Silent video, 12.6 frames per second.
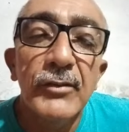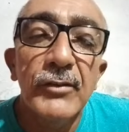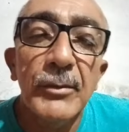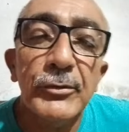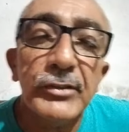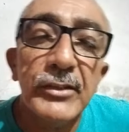
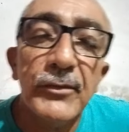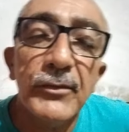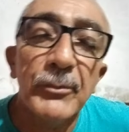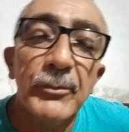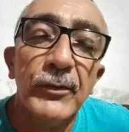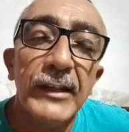Vamos que
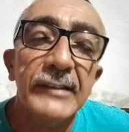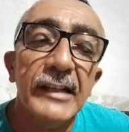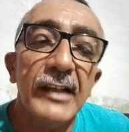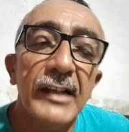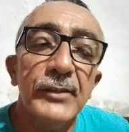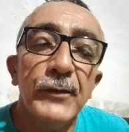vamos.
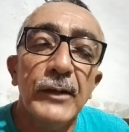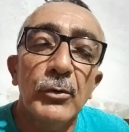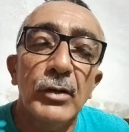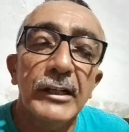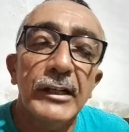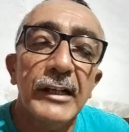Verdade,
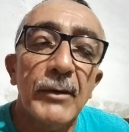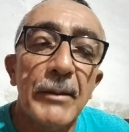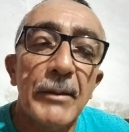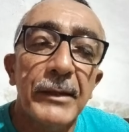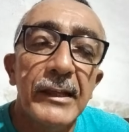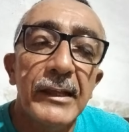falou o canal
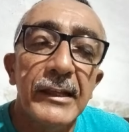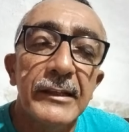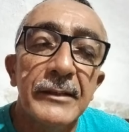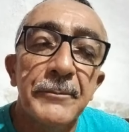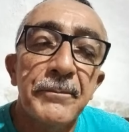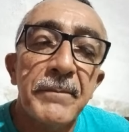Apen.